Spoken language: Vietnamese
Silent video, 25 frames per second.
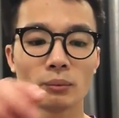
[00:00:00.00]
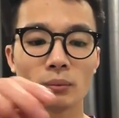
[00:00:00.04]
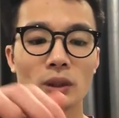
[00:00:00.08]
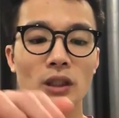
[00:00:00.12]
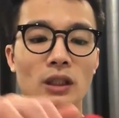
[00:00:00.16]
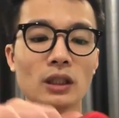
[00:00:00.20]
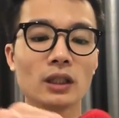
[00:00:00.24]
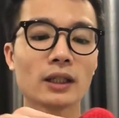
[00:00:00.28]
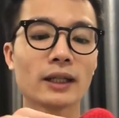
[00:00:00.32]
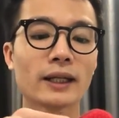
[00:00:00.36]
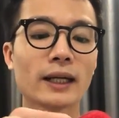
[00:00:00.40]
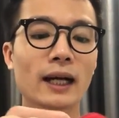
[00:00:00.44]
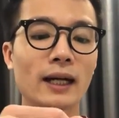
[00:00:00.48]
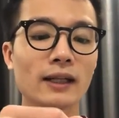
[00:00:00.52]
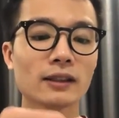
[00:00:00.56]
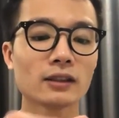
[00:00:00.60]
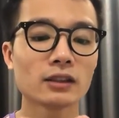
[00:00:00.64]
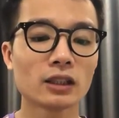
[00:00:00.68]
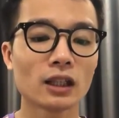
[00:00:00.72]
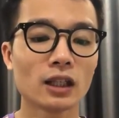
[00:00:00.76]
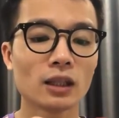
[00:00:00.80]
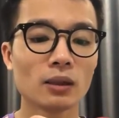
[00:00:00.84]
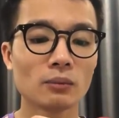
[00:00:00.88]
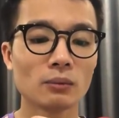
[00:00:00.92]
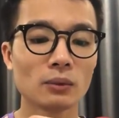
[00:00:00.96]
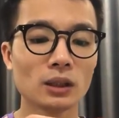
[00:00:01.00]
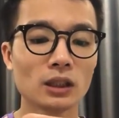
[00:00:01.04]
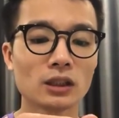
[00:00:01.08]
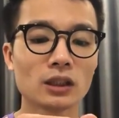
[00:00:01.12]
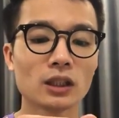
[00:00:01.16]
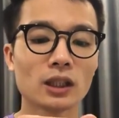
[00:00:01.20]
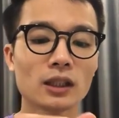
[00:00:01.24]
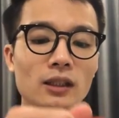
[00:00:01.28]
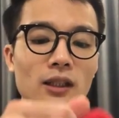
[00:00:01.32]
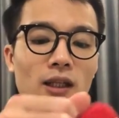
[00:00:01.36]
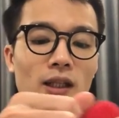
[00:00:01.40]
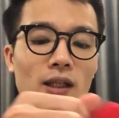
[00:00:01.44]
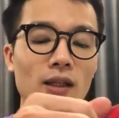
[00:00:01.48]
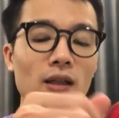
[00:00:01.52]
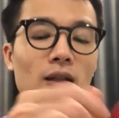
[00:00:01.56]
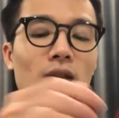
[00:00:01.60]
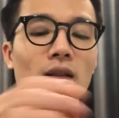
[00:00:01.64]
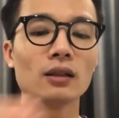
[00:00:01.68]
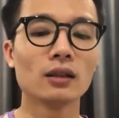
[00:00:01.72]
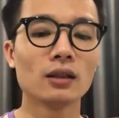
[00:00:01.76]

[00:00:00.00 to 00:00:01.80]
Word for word: bị căng chân bị chật đấy